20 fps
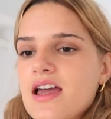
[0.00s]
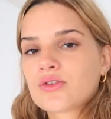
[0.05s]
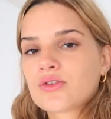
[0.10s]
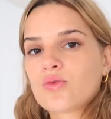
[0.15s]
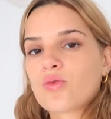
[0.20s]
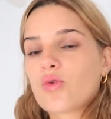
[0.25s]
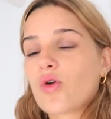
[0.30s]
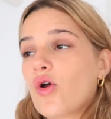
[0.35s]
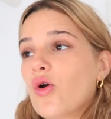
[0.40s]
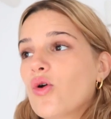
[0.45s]

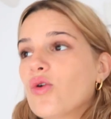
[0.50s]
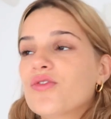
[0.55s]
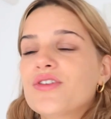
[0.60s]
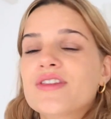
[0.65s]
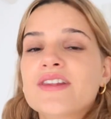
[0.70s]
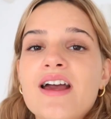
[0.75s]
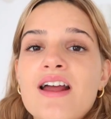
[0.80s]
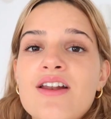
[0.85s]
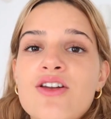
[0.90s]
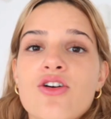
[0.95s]
Donc euh, au
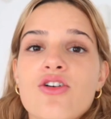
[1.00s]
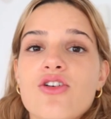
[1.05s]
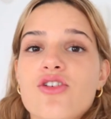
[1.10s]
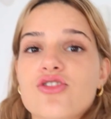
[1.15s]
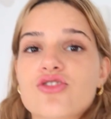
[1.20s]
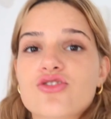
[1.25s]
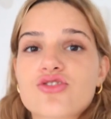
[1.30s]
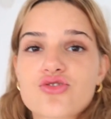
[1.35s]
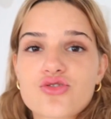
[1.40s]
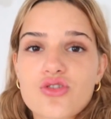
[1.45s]
final,
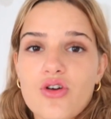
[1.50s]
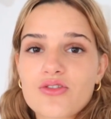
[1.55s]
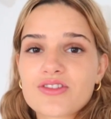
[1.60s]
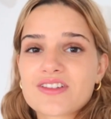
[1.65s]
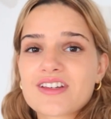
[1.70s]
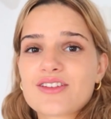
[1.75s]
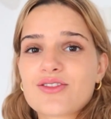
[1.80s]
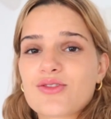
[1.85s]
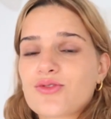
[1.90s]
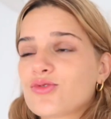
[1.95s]
euh, je suis
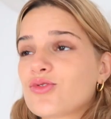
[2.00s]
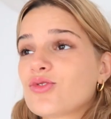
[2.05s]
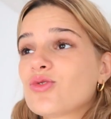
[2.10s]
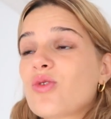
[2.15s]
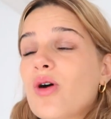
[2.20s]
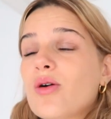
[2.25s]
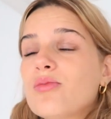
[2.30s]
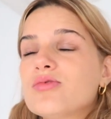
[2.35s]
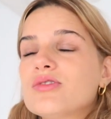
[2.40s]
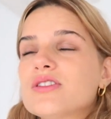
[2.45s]
rentrée dans
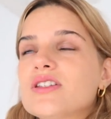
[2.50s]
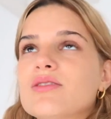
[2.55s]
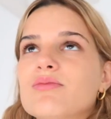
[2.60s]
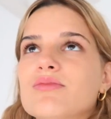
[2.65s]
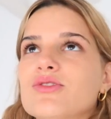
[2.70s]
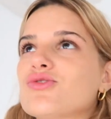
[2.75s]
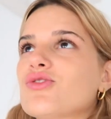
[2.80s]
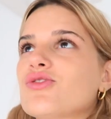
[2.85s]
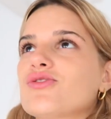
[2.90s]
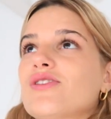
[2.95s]
2-3 boutiques
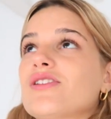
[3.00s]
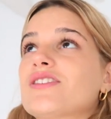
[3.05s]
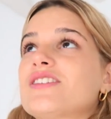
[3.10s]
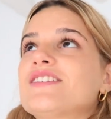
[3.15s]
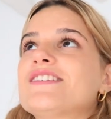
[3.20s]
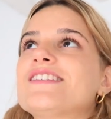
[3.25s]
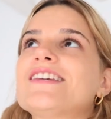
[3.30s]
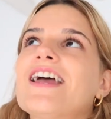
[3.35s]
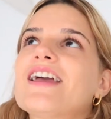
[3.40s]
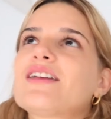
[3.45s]
mais je suis
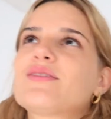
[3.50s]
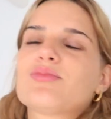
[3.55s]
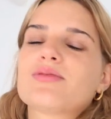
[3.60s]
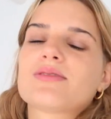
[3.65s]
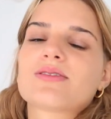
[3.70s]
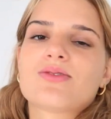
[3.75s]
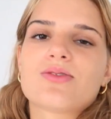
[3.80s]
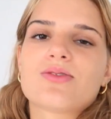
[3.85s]
ressortie direct parce